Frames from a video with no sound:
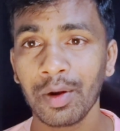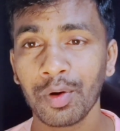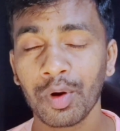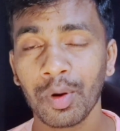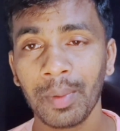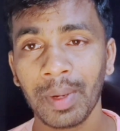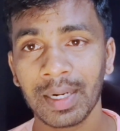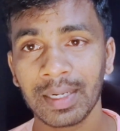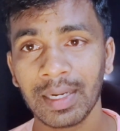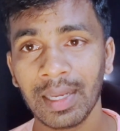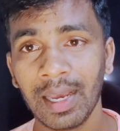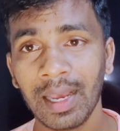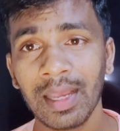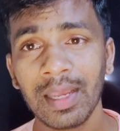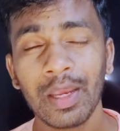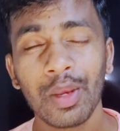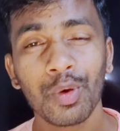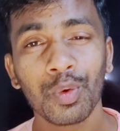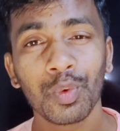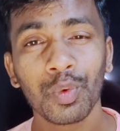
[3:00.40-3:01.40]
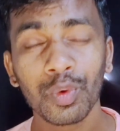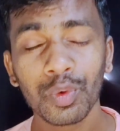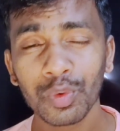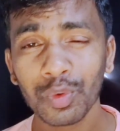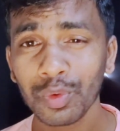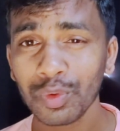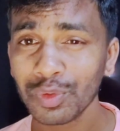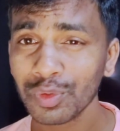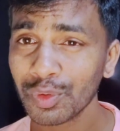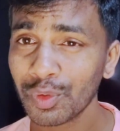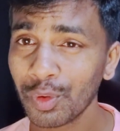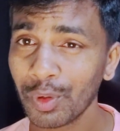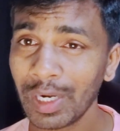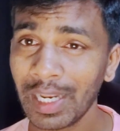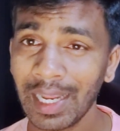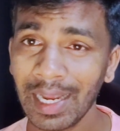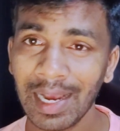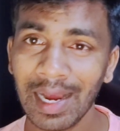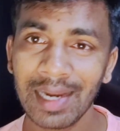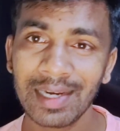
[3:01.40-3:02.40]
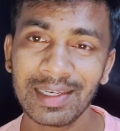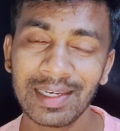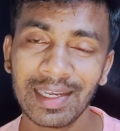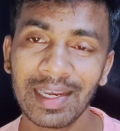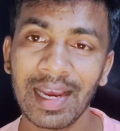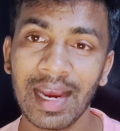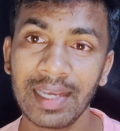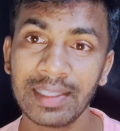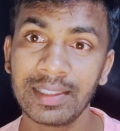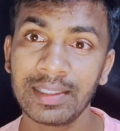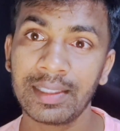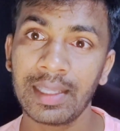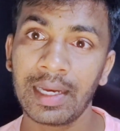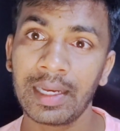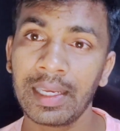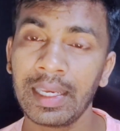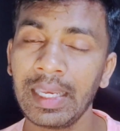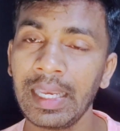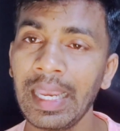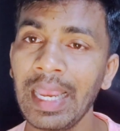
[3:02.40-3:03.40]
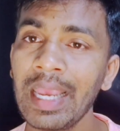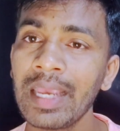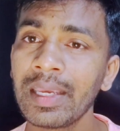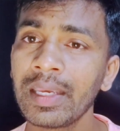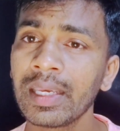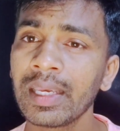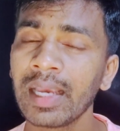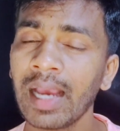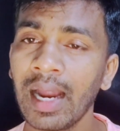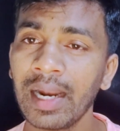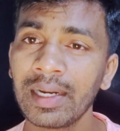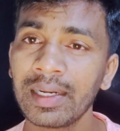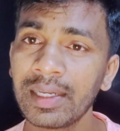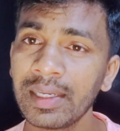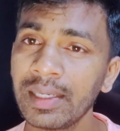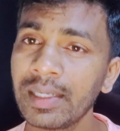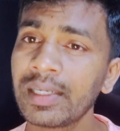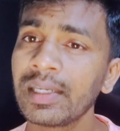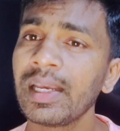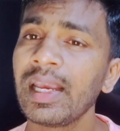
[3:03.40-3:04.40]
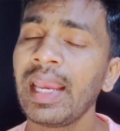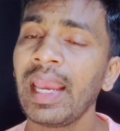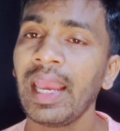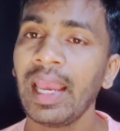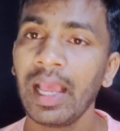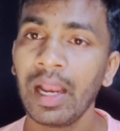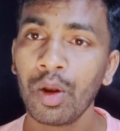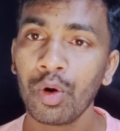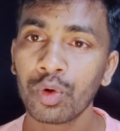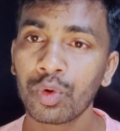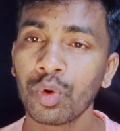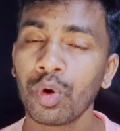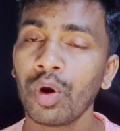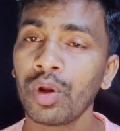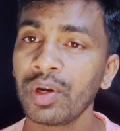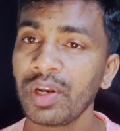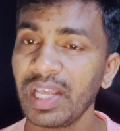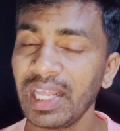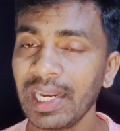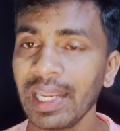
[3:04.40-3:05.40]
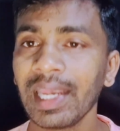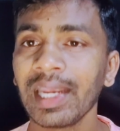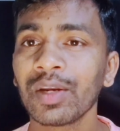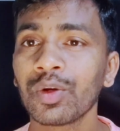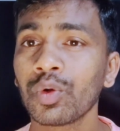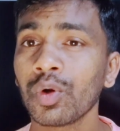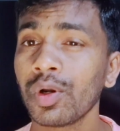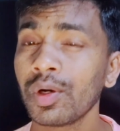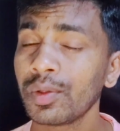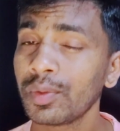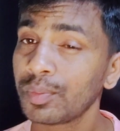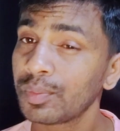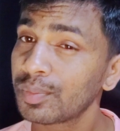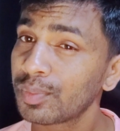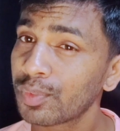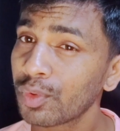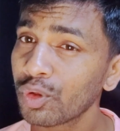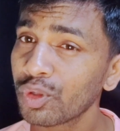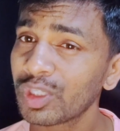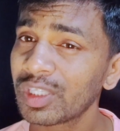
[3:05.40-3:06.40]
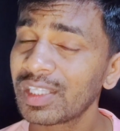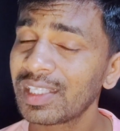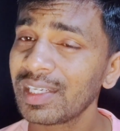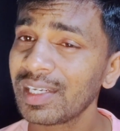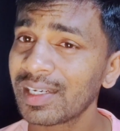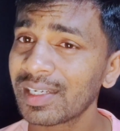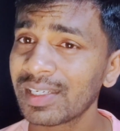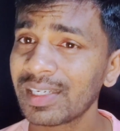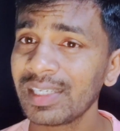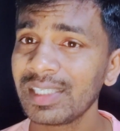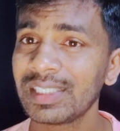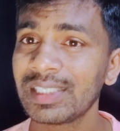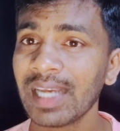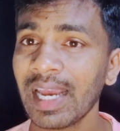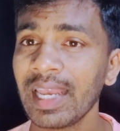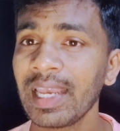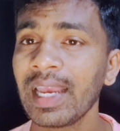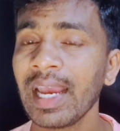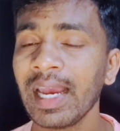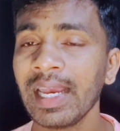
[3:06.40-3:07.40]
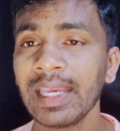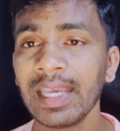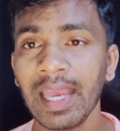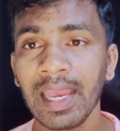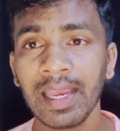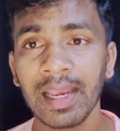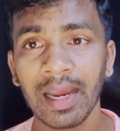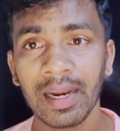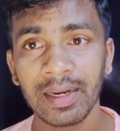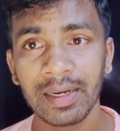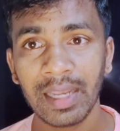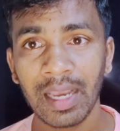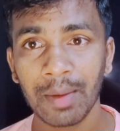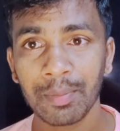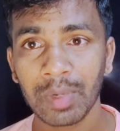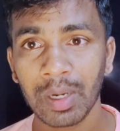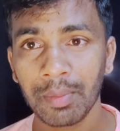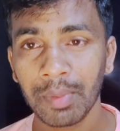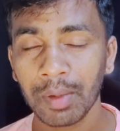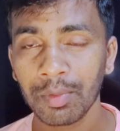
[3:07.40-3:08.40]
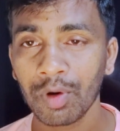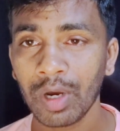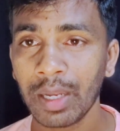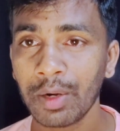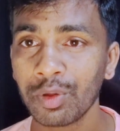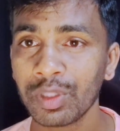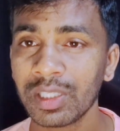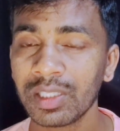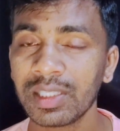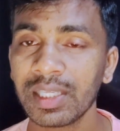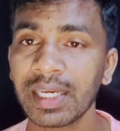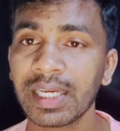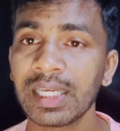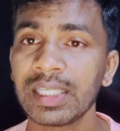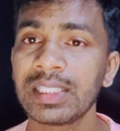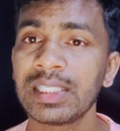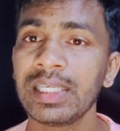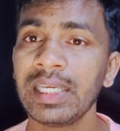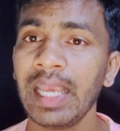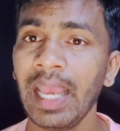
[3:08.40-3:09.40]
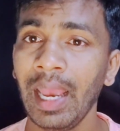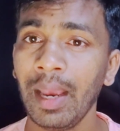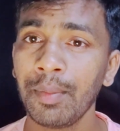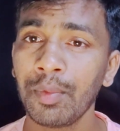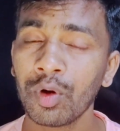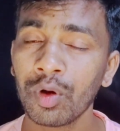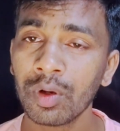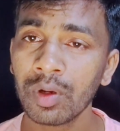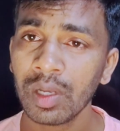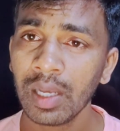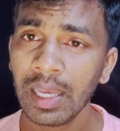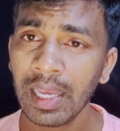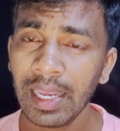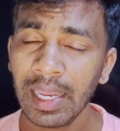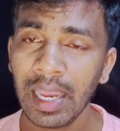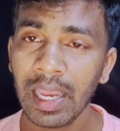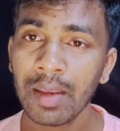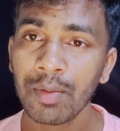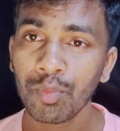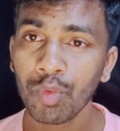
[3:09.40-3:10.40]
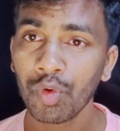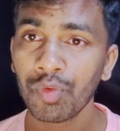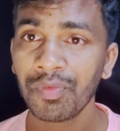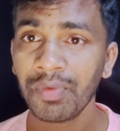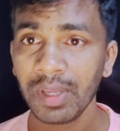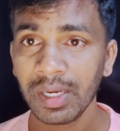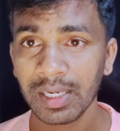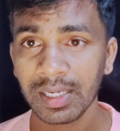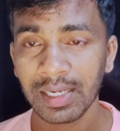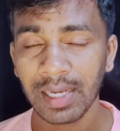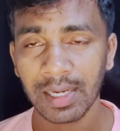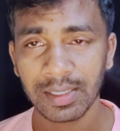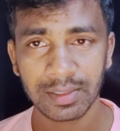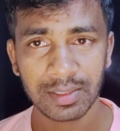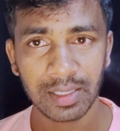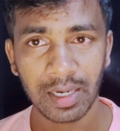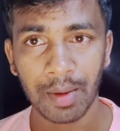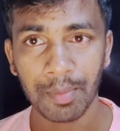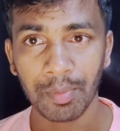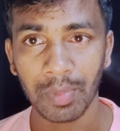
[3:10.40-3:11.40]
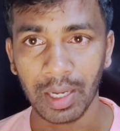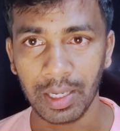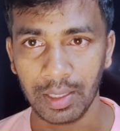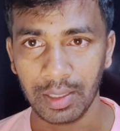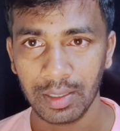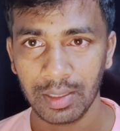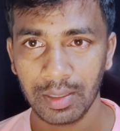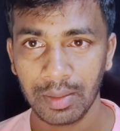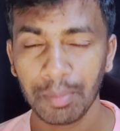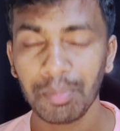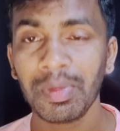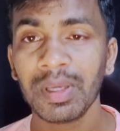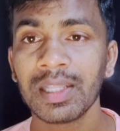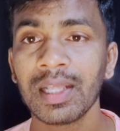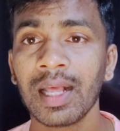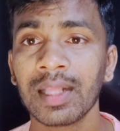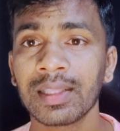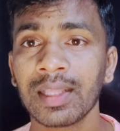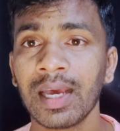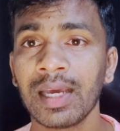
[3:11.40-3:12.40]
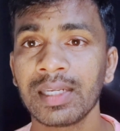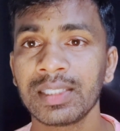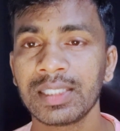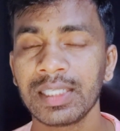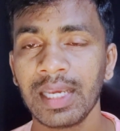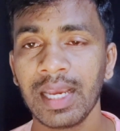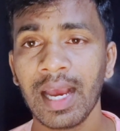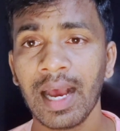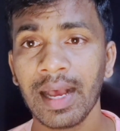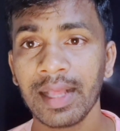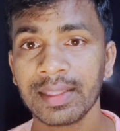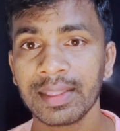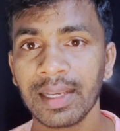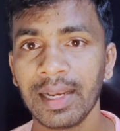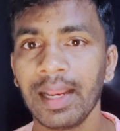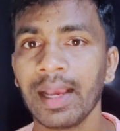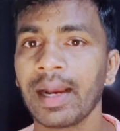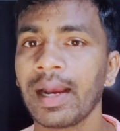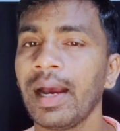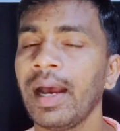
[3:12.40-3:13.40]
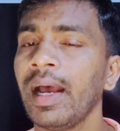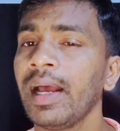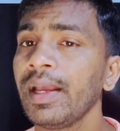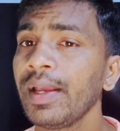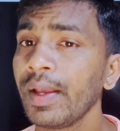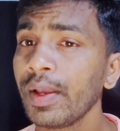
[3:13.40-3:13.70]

এরকম একটা গুনগুন করে গানটি গাইতে থাকে এই গানটির হেলোটোন রিংটোন প্রত্যেকটি জায়গায় এই গানটি আমরা ব্যবহার হতে দেখেছি এবং এই মুভির ডান্স নাম্বার বিধাতার যে হাতে লেখা